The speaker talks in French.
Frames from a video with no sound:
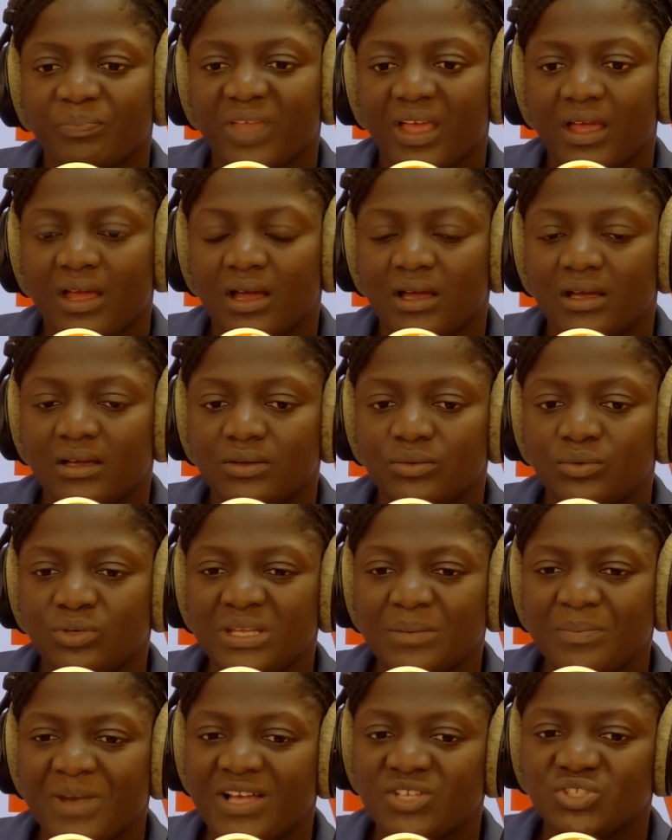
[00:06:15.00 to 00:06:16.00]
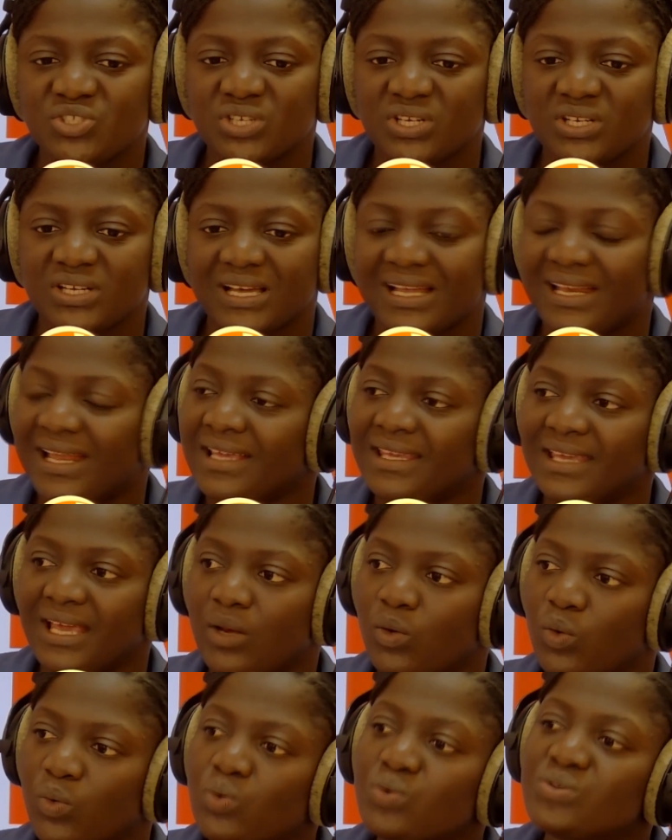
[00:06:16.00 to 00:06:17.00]
euh, une image euh, à
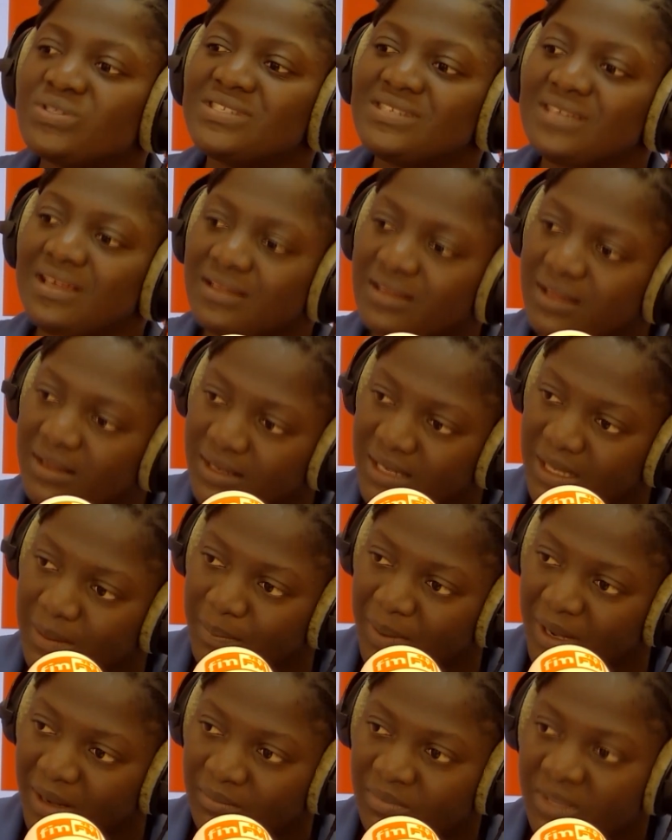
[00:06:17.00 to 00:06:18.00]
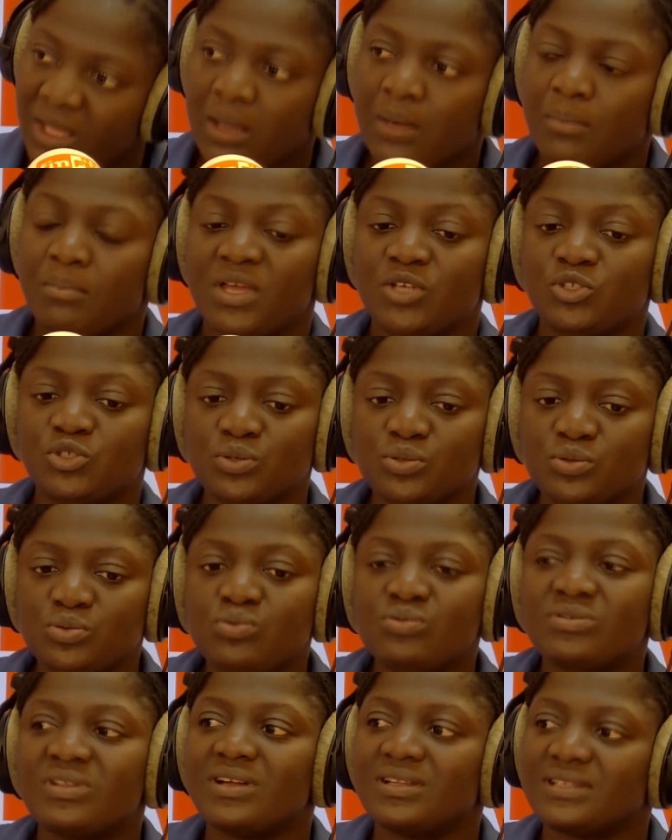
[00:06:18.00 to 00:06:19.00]
laquelle on ne s'y attendait pas. Mm. Mais je
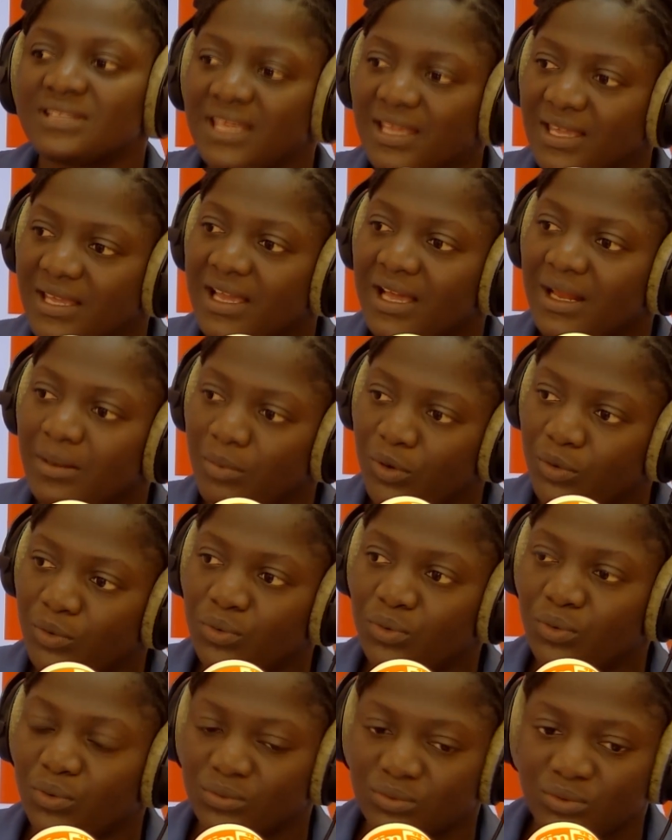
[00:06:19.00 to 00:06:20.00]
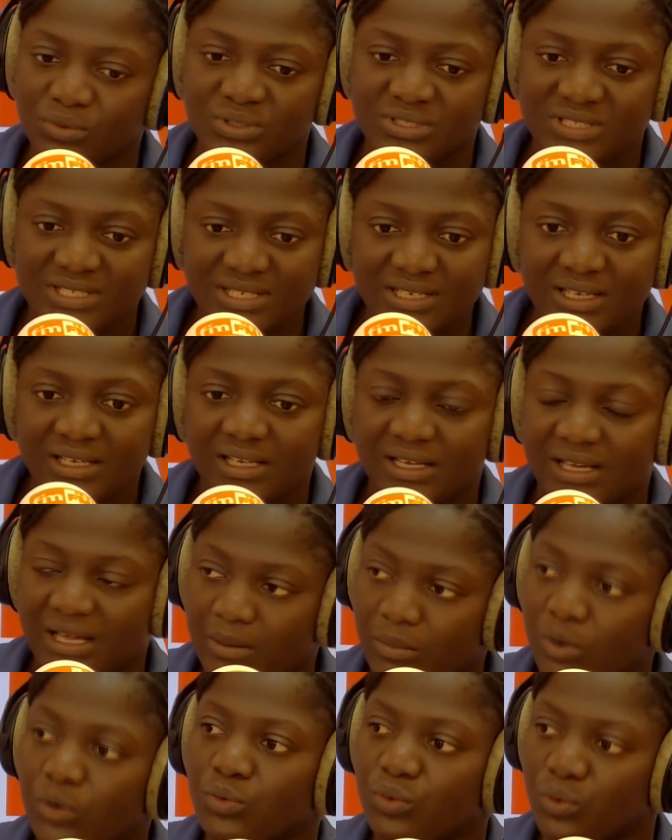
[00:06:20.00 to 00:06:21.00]
suis tentée également de, de dire
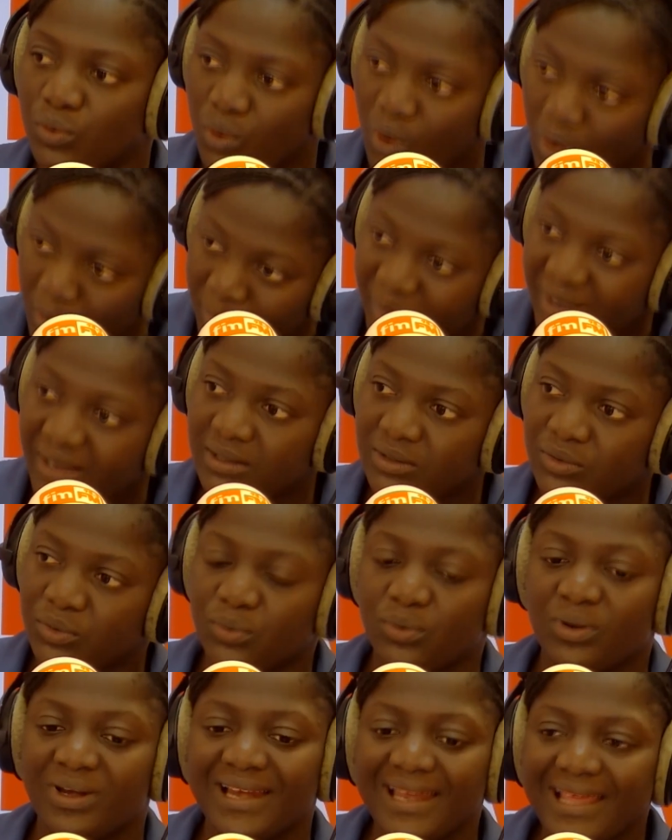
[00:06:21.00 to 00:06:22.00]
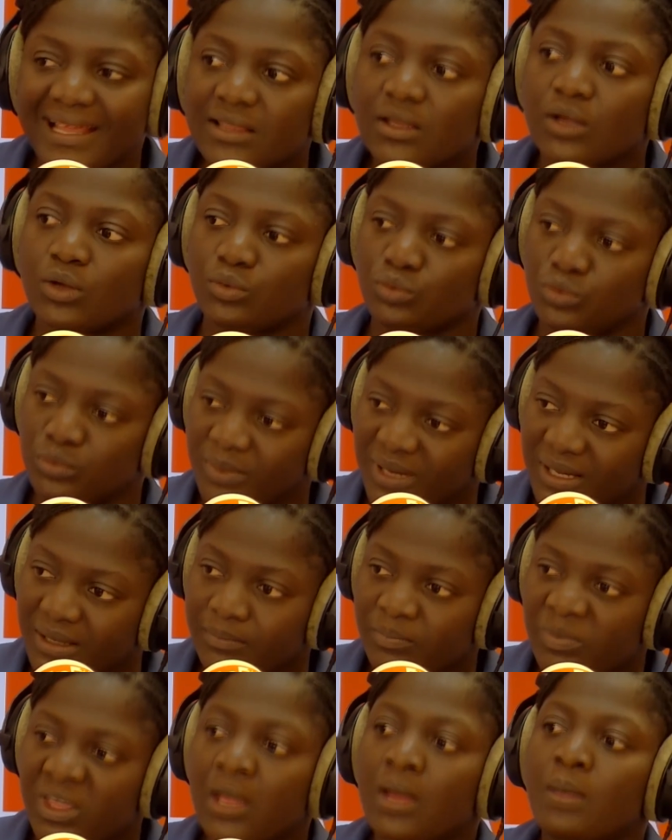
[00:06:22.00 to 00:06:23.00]
également, de comprendre que l'être
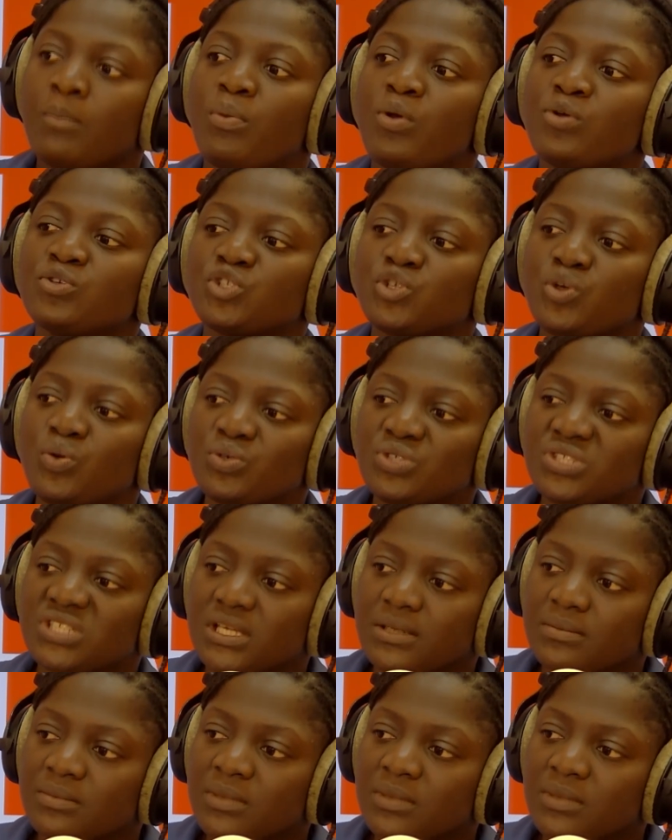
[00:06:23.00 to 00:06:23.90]
humain peut changer,